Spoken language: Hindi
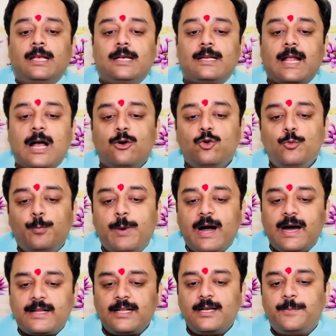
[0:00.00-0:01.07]
राहु
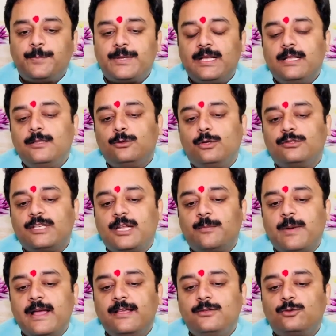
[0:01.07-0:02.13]
12 अप्रैल
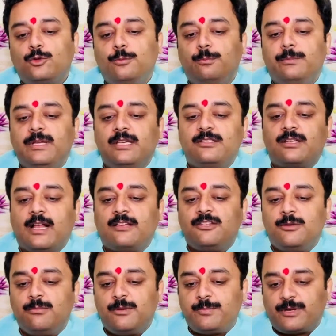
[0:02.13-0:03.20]
2022 को मेष
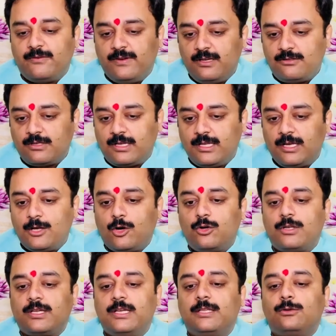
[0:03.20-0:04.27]
राशि में प्रवेश करेगा और
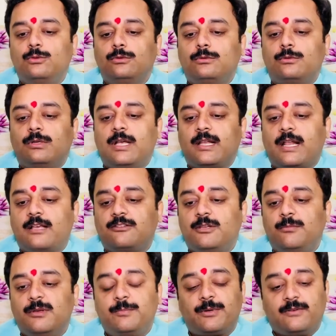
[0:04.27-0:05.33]
केतु तुला राशि
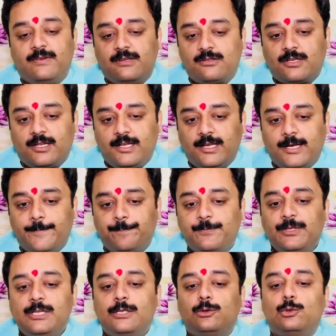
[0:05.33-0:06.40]
में प्रवेश करेगा
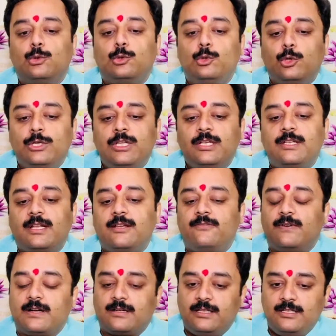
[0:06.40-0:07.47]
ये दोनों ही ग्रह
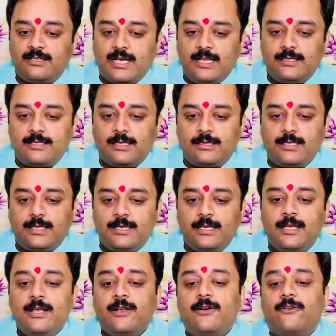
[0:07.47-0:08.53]
वक्री चाल चलते हैं
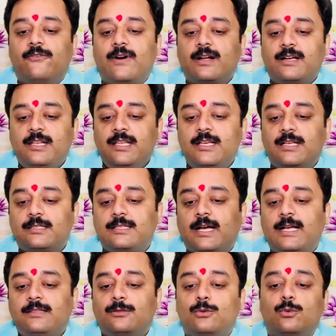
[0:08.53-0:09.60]
वक्री
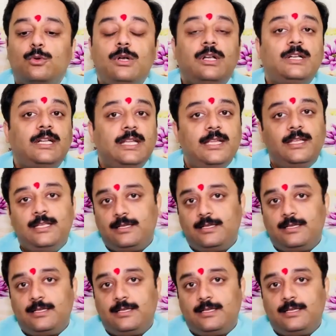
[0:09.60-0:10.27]
अर्थात उल्टी